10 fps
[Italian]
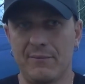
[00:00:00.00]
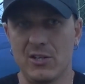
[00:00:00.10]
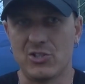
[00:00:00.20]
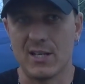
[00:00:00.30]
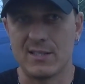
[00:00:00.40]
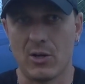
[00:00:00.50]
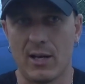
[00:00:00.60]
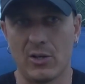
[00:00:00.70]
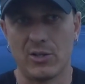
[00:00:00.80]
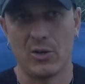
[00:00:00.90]
a vincere sia con
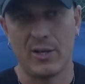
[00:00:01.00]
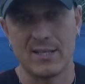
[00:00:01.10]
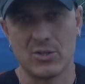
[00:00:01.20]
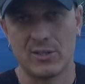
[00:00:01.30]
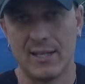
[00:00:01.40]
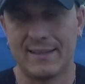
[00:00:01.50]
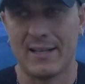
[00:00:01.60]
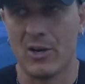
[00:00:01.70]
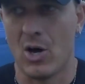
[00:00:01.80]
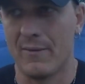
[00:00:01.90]
la categoria
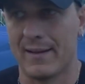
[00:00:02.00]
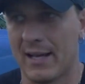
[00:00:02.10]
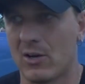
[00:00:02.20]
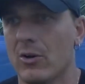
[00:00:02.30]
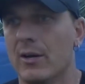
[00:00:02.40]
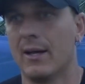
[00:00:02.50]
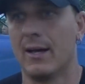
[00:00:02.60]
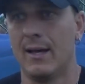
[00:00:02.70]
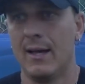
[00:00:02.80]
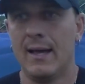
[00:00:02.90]
esordiente a 9 che con
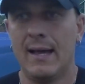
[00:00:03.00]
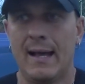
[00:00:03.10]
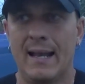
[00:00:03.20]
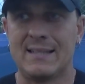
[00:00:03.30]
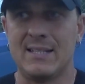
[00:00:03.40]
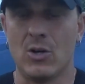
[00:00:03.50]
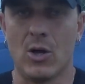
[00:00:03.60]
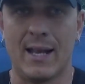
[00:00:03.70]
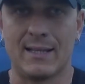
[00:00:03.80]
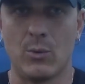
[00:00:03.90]
eh, la
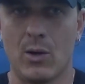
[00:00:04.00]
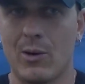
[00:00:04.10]
singola singolata